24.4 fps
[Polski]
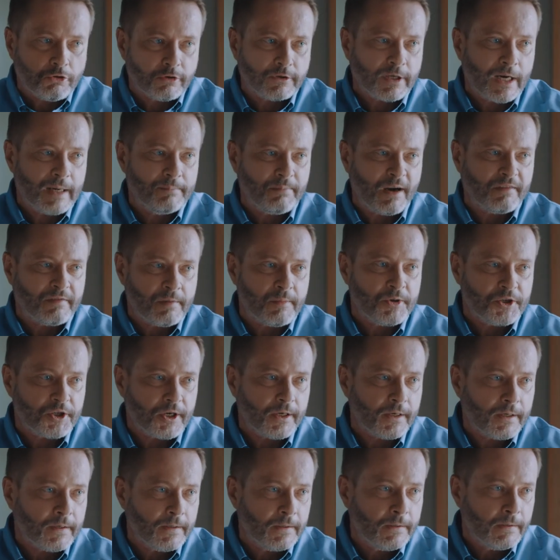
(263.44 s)
jutra bawimy się
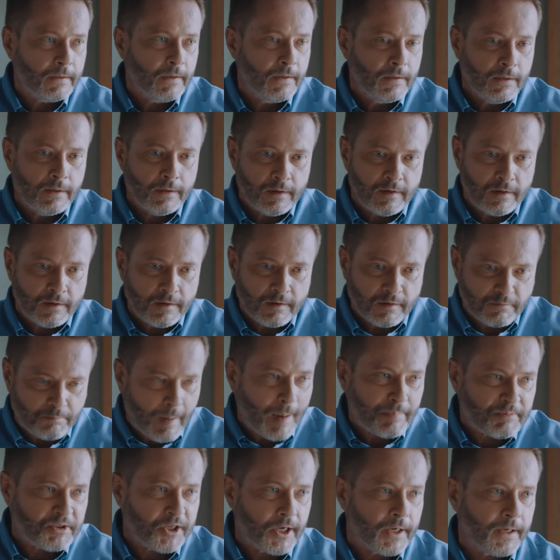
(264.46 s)
w
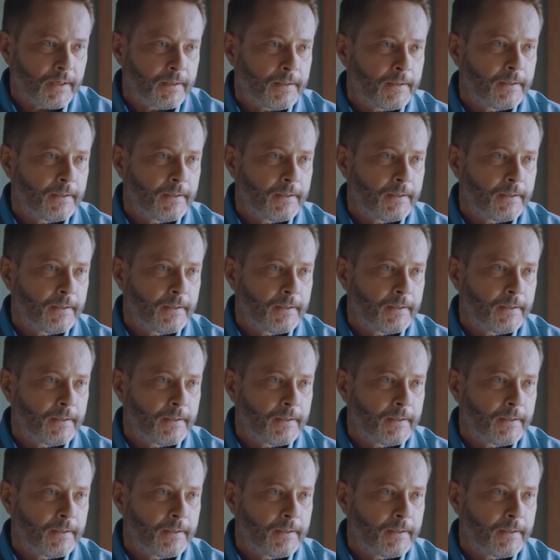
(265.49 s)
babcie.